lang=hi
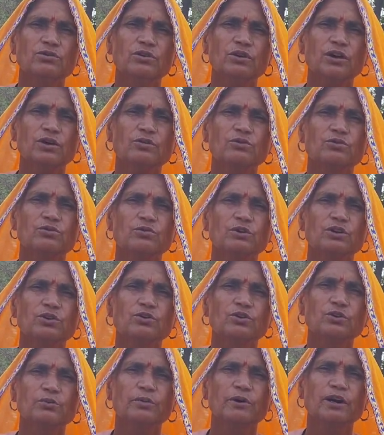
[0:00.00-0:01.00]
और खूब
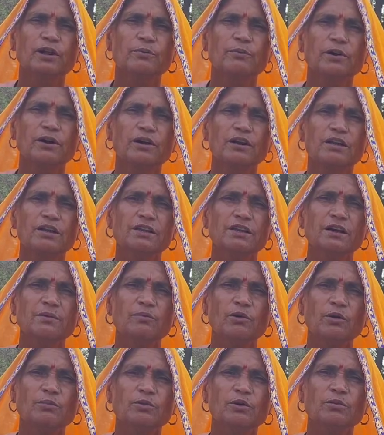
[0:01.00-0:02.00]
दोनों पैर पकड़ लिया
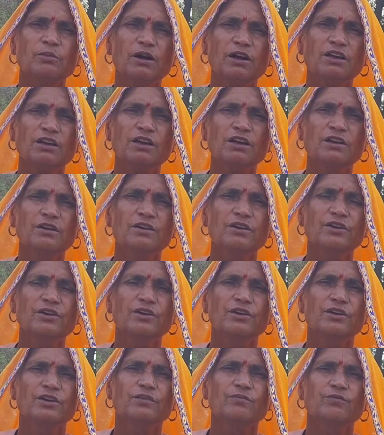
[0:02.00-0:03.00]
माफ़ी मांगी
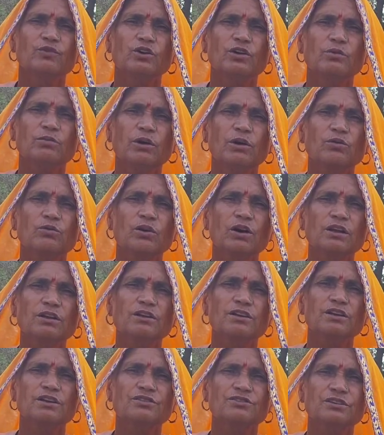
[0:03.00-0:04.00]
तो ये भगवान
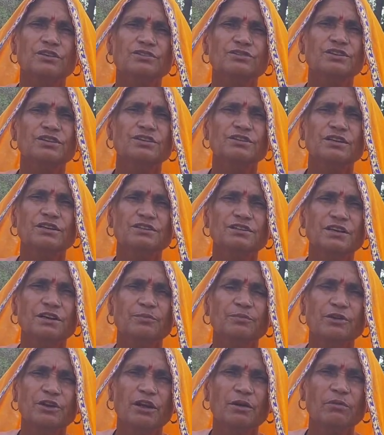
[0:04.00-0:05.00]
कृष्ण जी जैसे
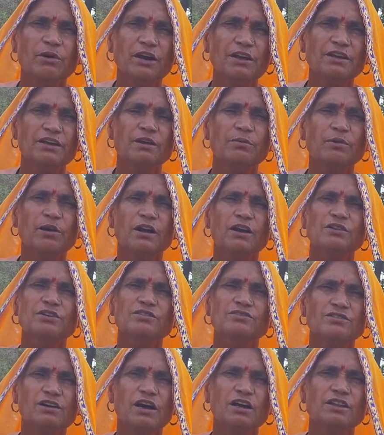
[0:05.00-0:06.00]
बिना भाई की भाण ने
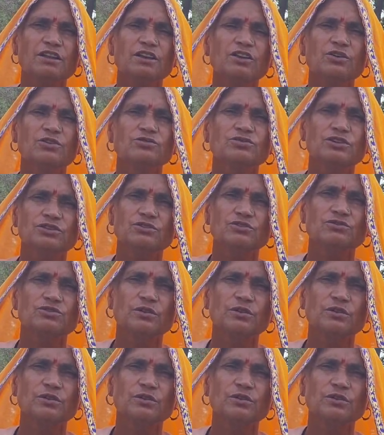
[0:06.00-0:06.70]
साथ दियो जैसे